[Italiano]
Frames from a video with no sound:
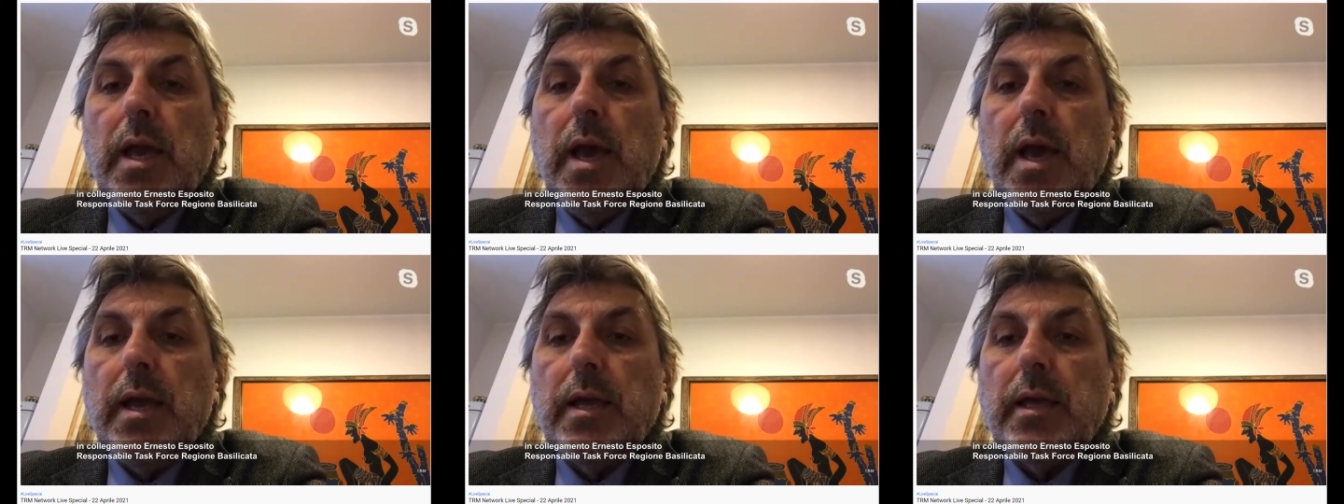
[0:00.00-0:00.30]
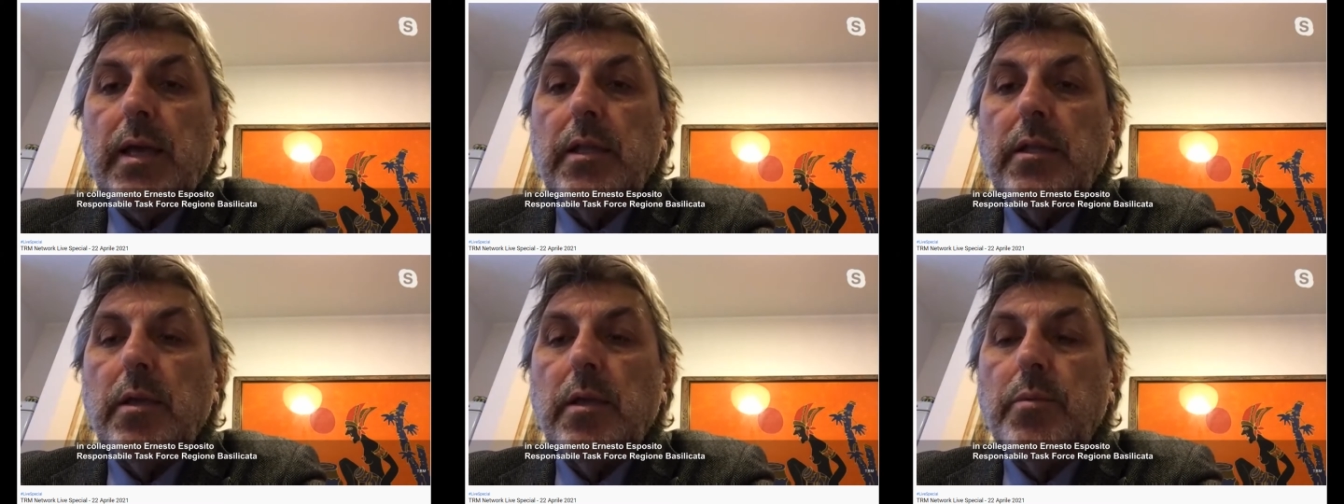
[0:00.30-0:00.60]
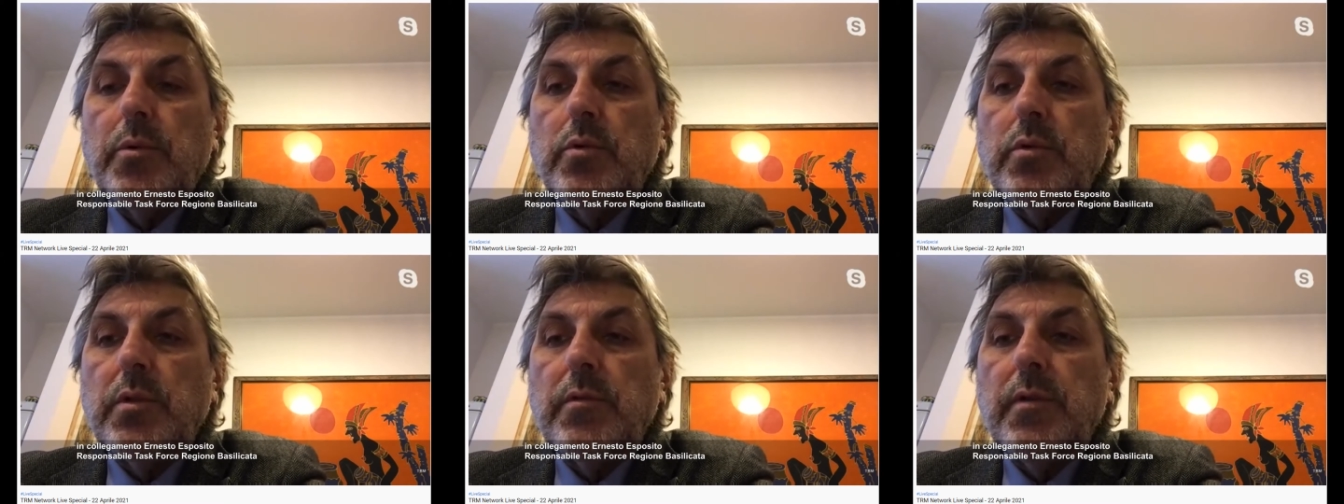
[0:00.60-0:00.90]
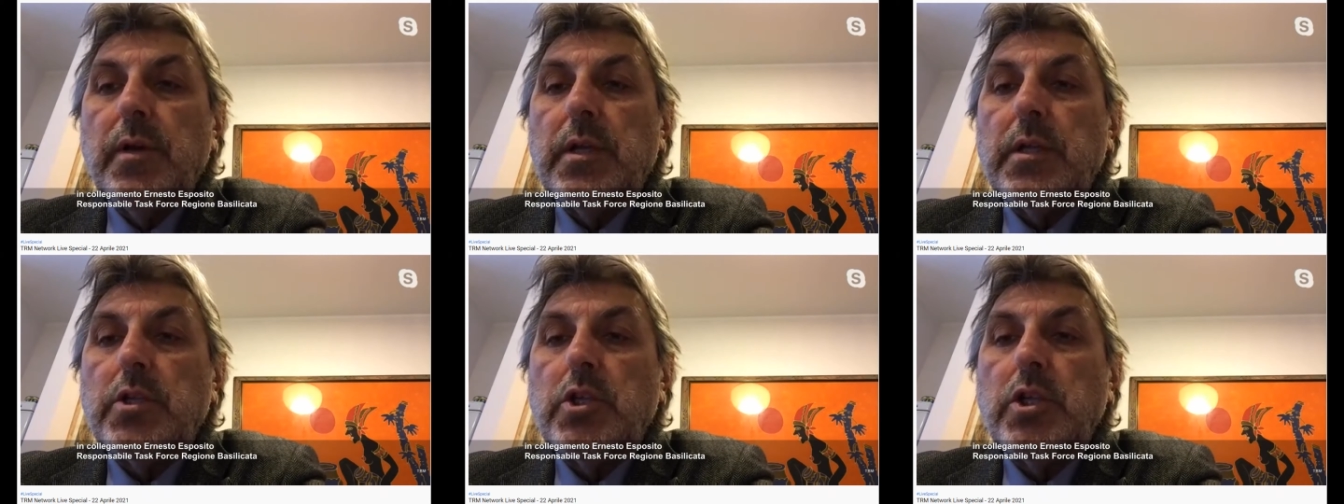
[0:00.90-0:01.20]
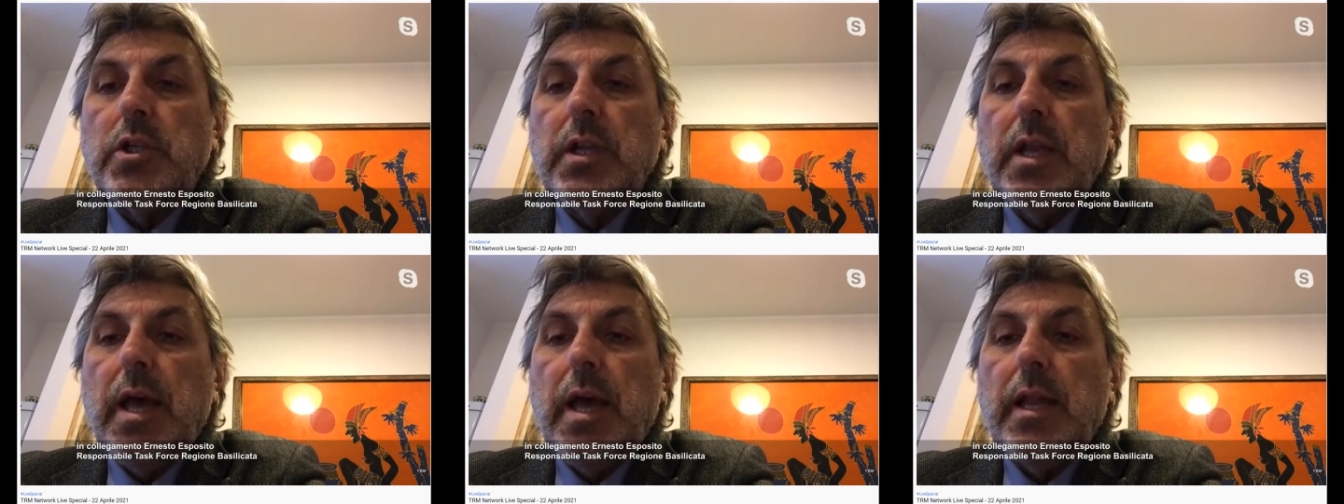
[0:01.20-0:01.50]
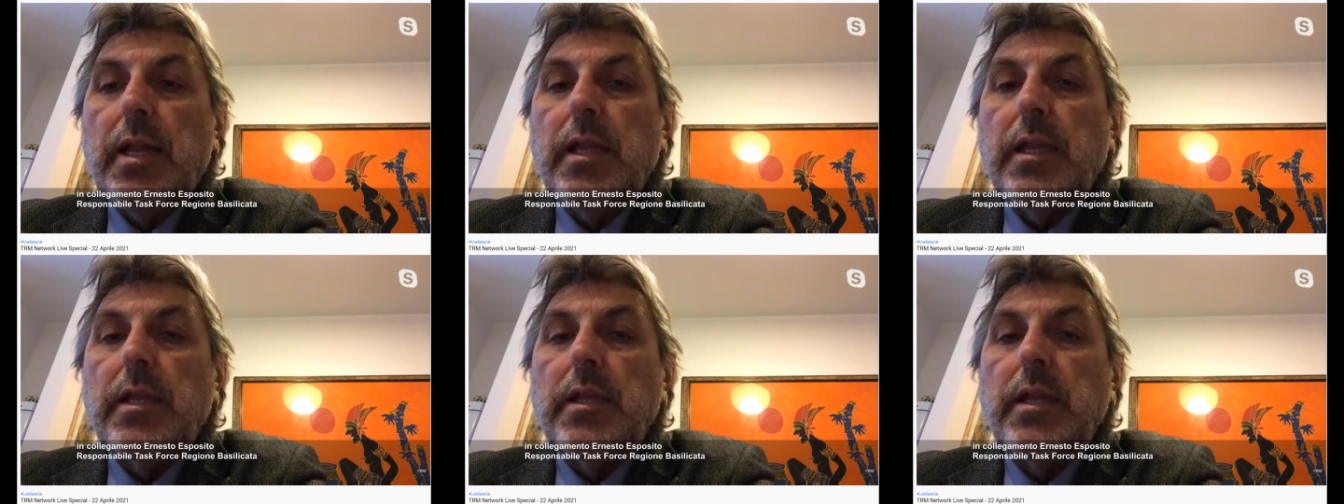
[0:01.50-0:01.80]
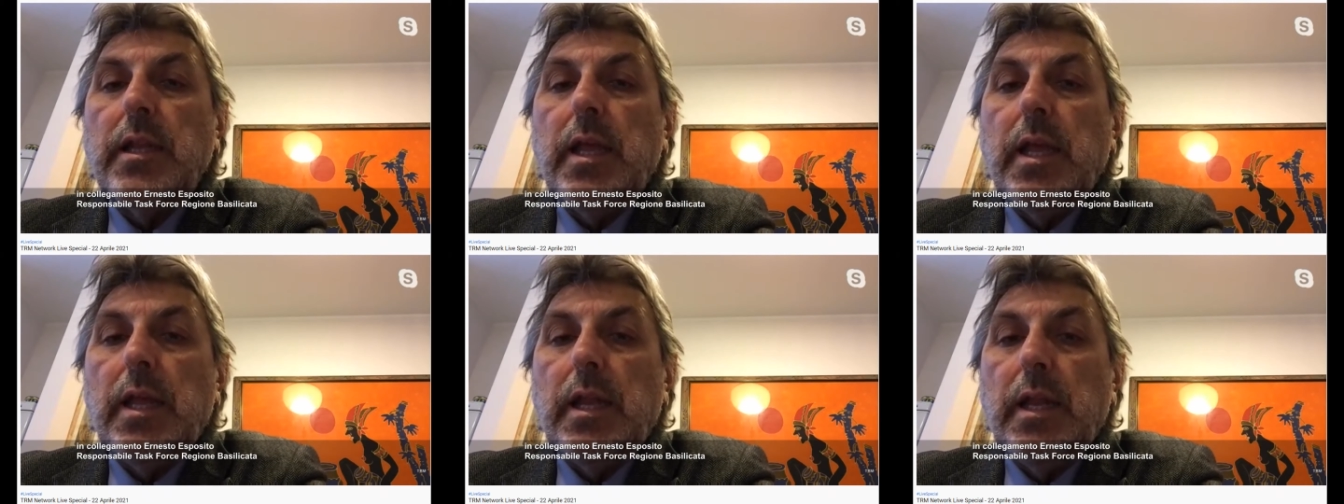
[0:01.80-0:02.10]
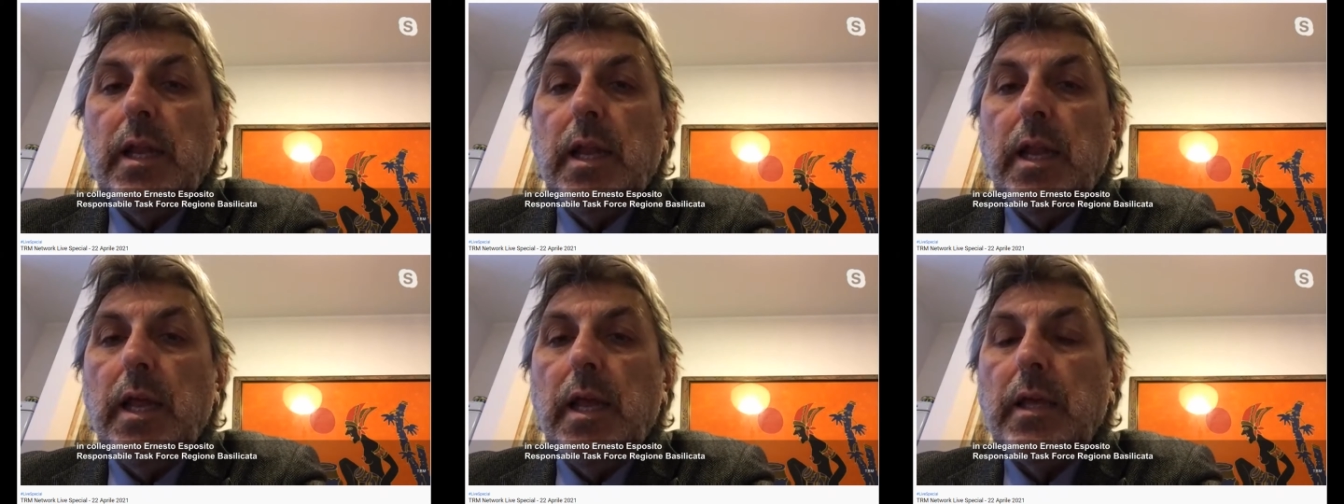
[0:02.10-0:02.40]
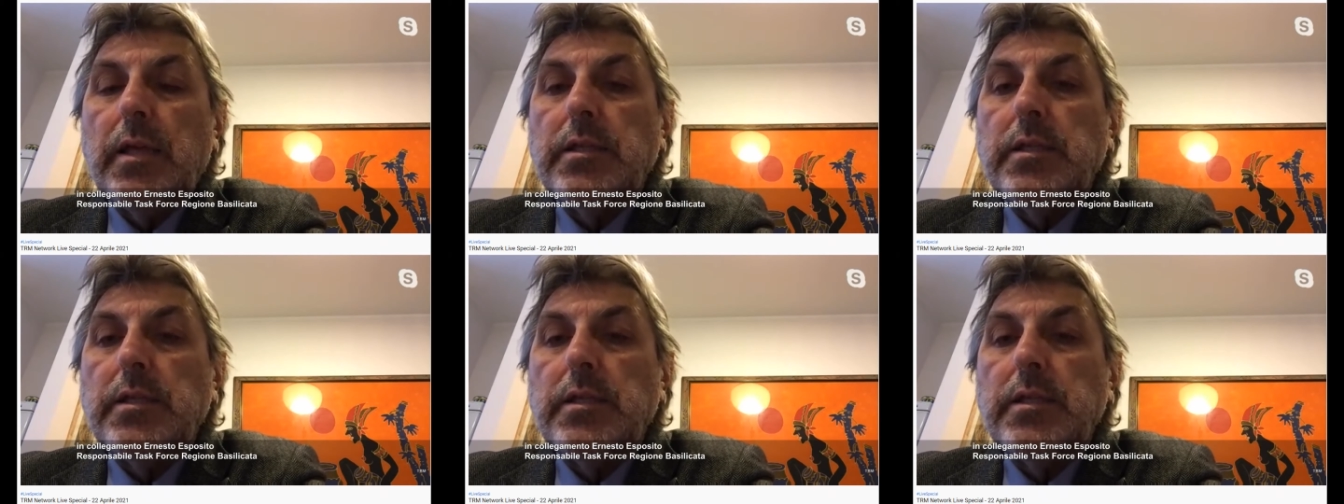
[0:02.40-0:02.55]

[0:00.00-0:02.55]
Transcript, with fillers: anche dei punti vaccinali nei